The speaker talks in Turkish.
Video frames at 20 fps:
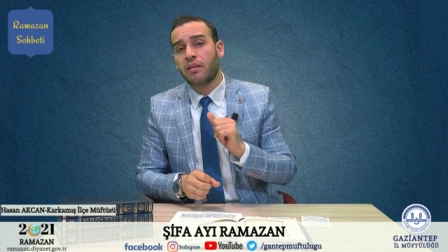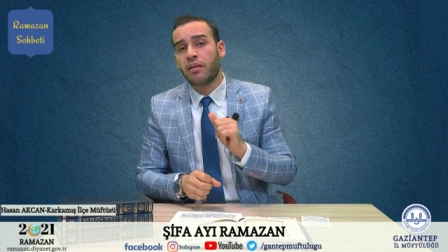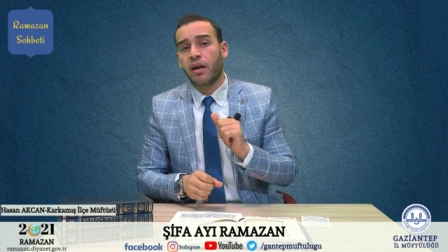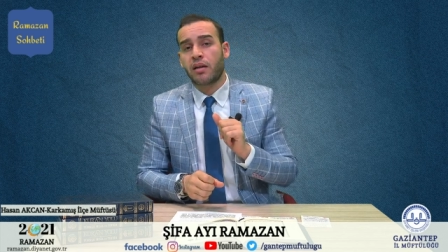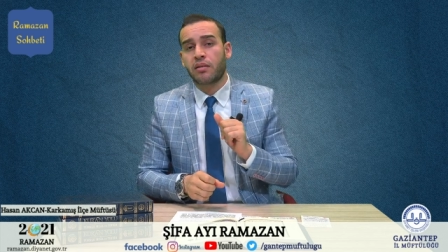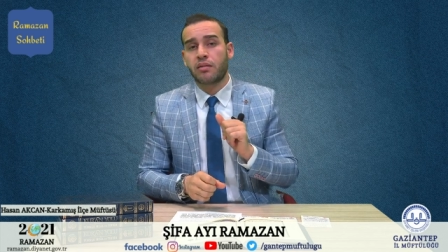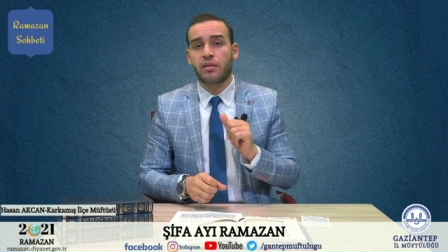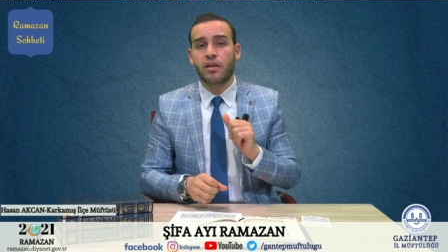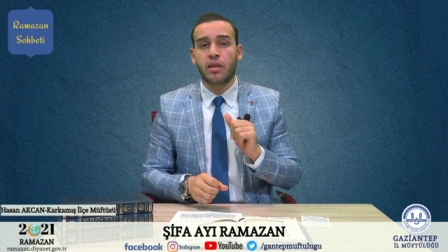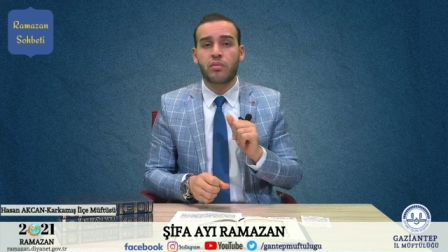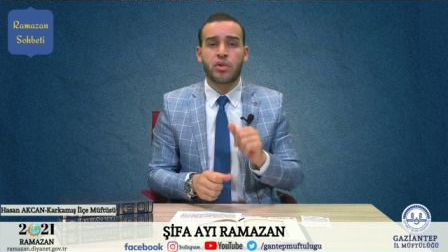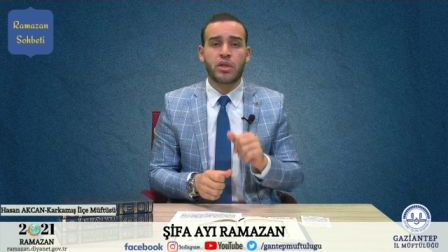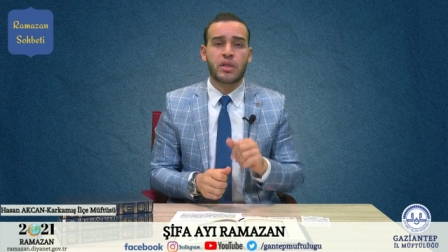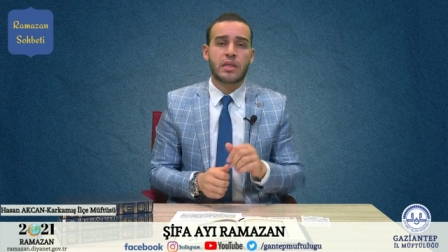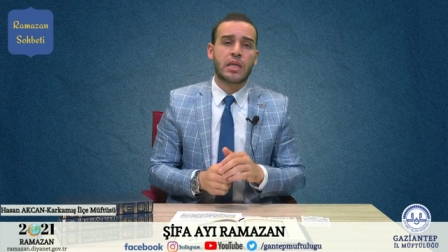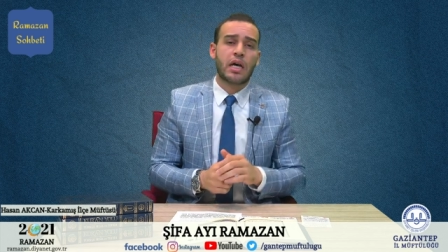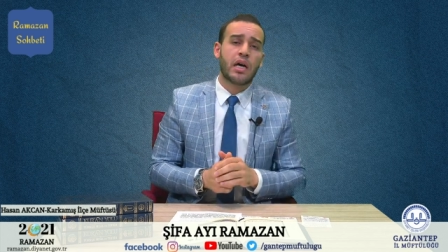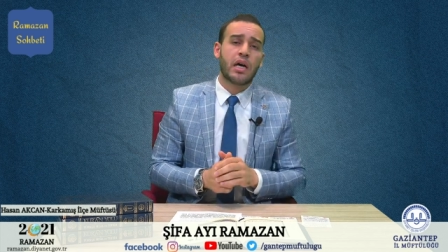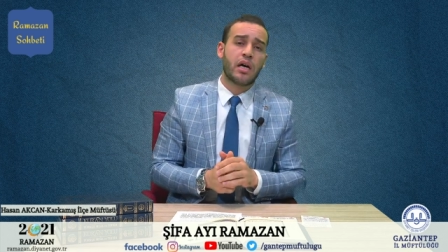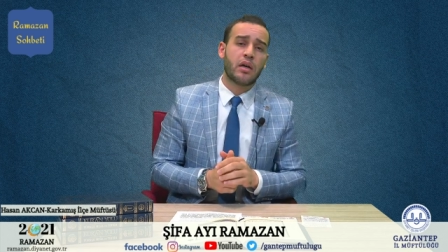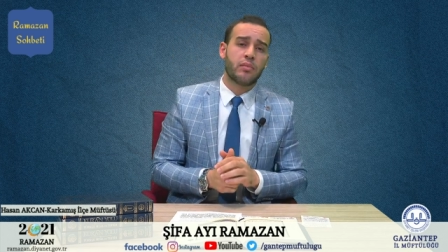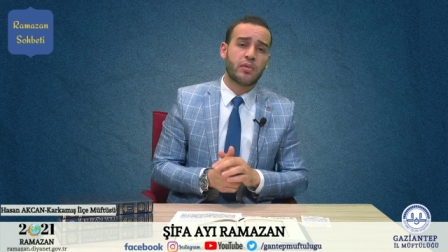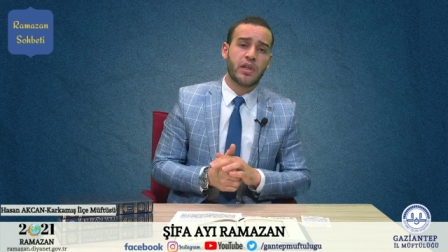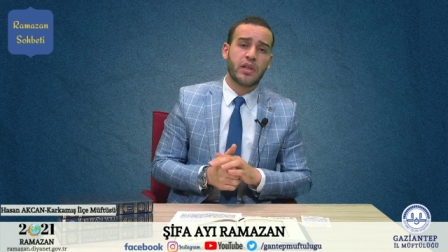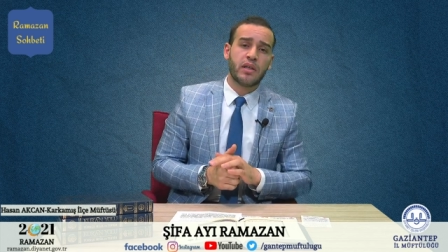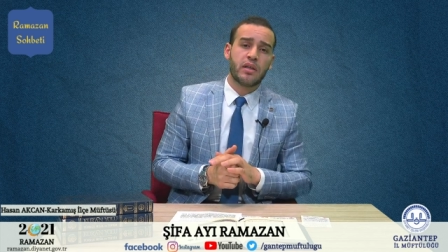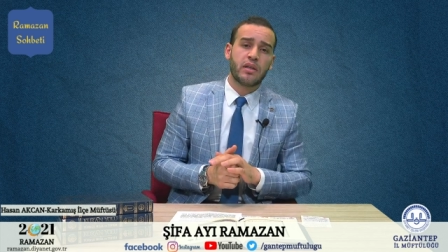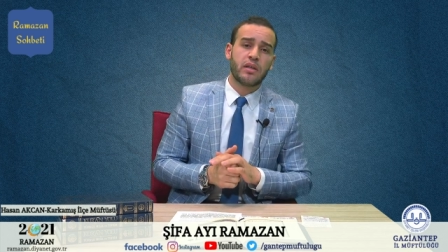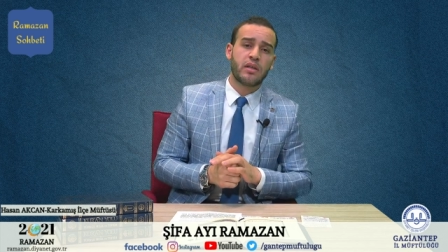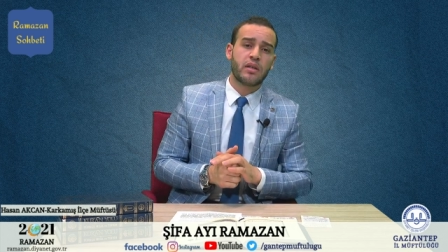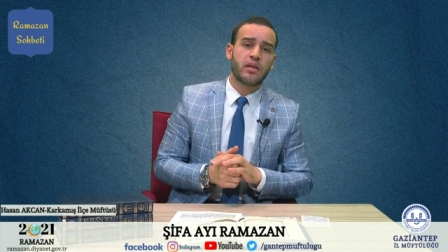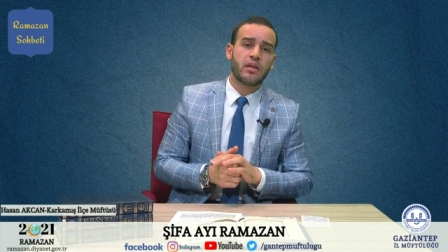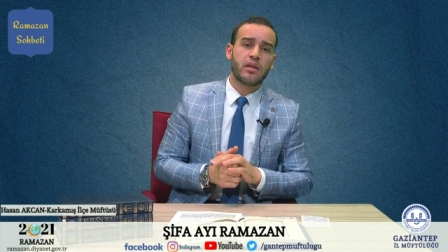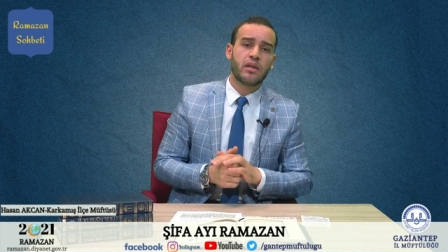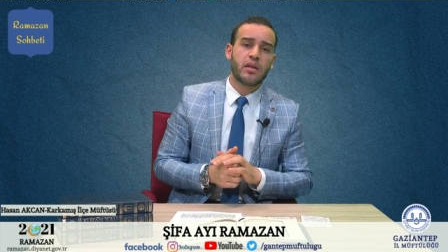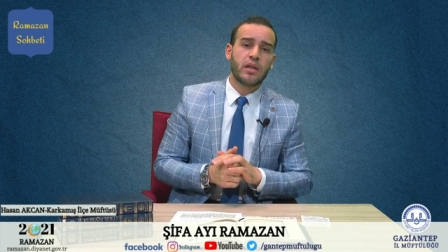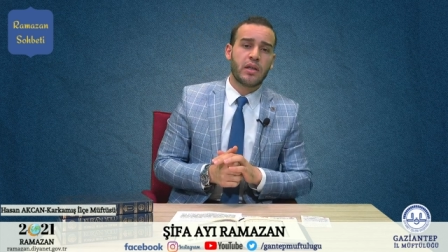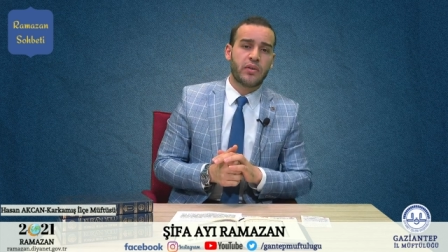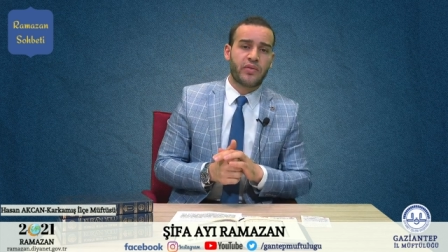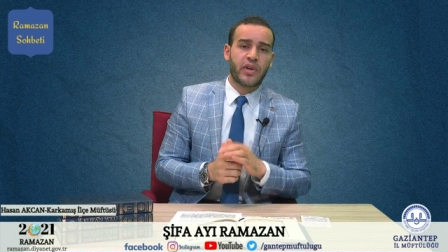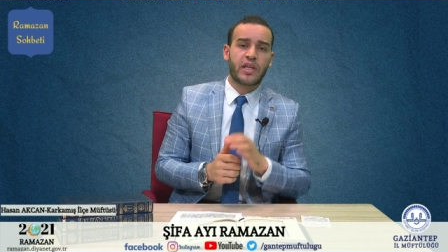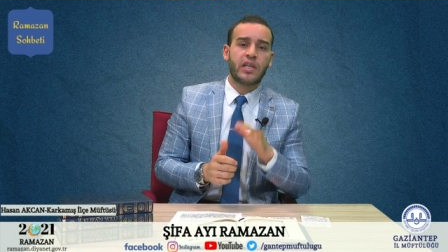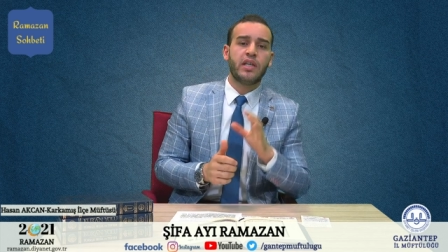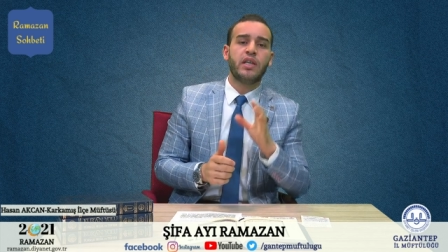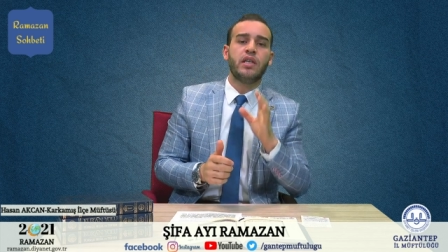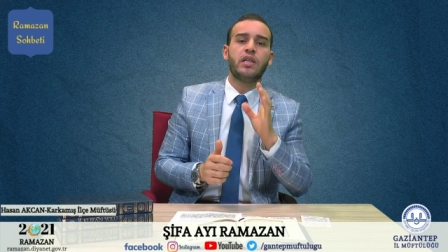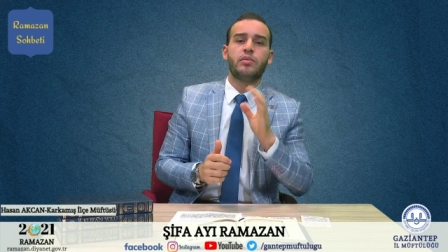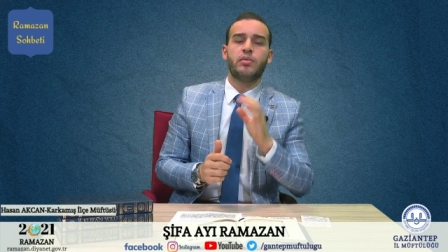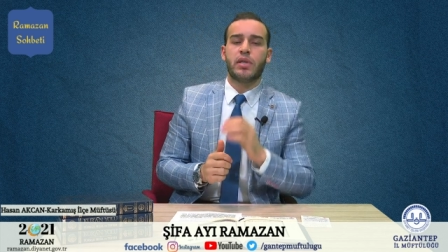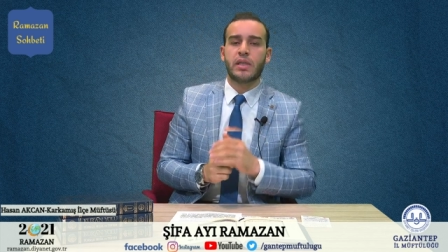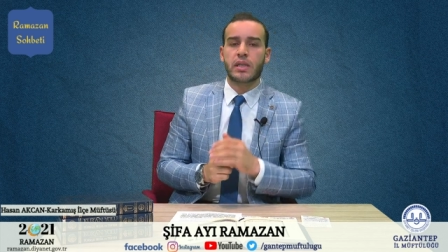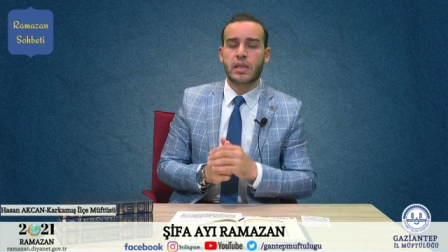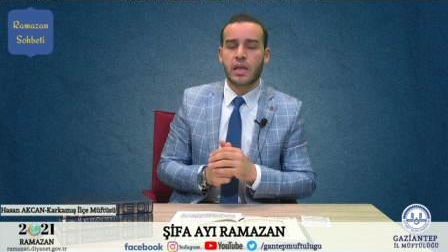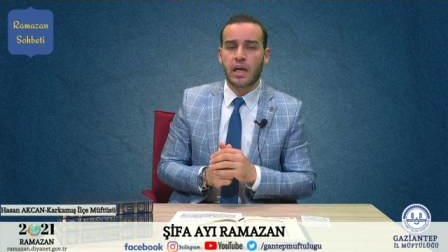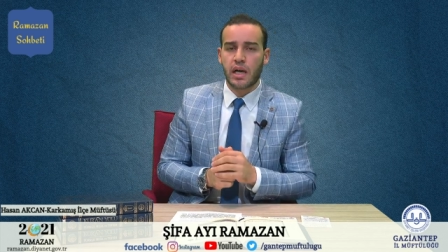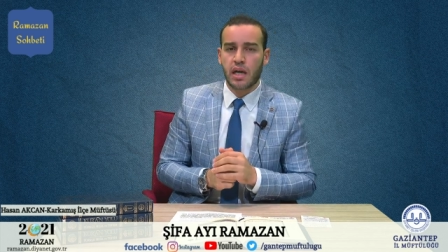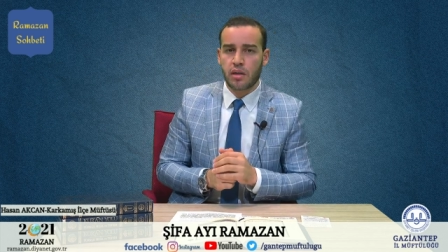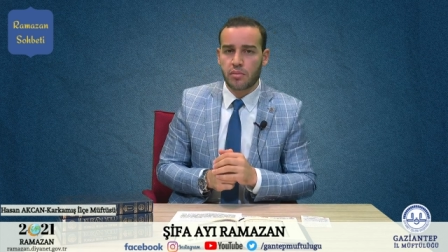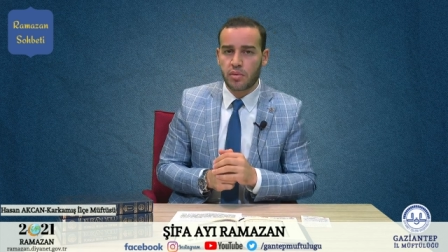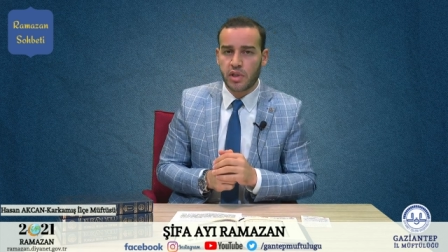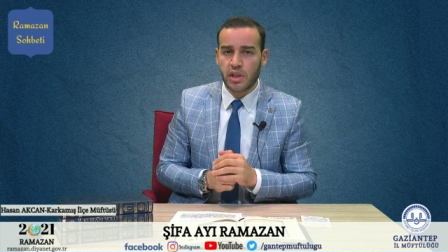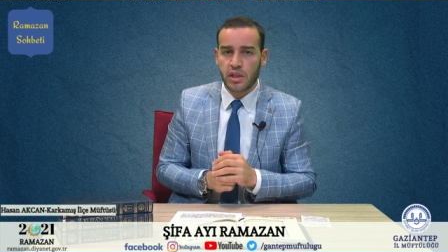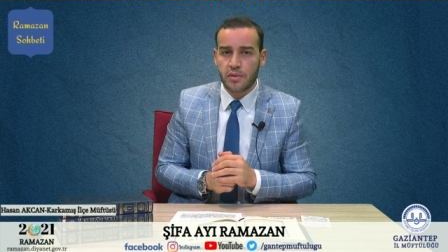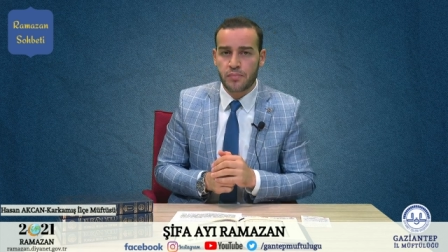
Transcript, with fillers: adında bir sahabi, fakir bir sahabi